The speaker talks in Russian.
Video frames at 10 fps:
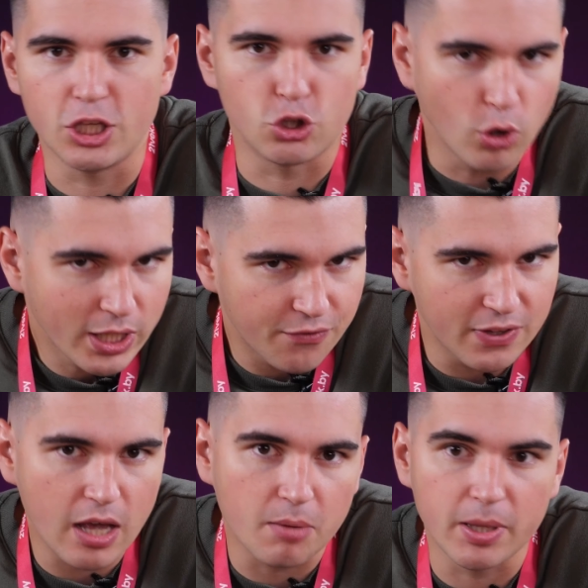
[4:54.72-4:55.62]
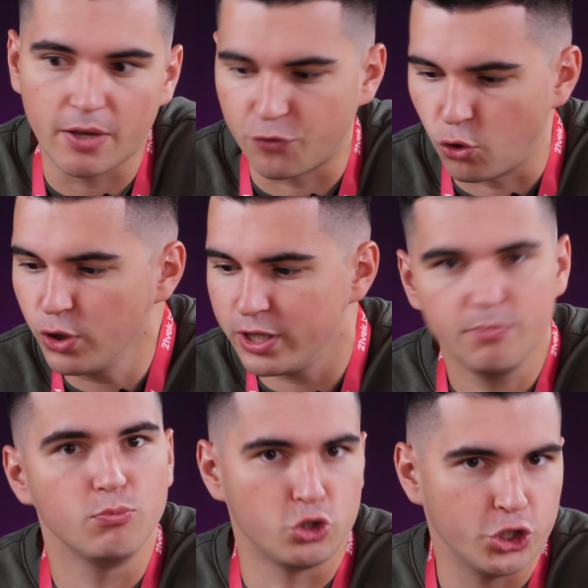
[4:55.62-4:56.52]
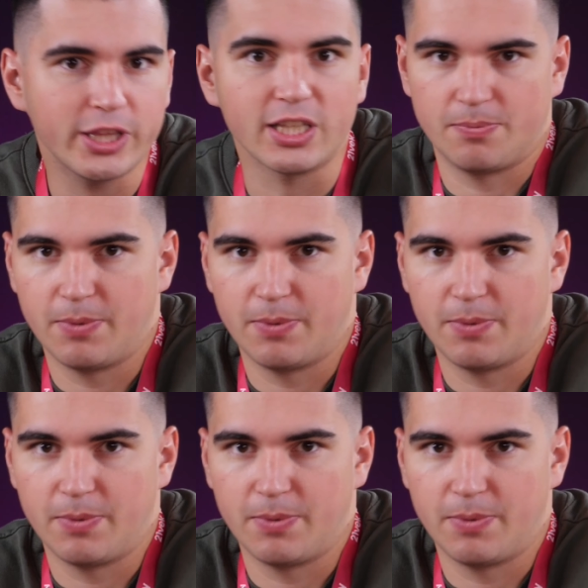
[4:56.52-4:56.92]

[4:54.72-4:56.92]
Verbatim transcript: не только флагманов, но и бюджетных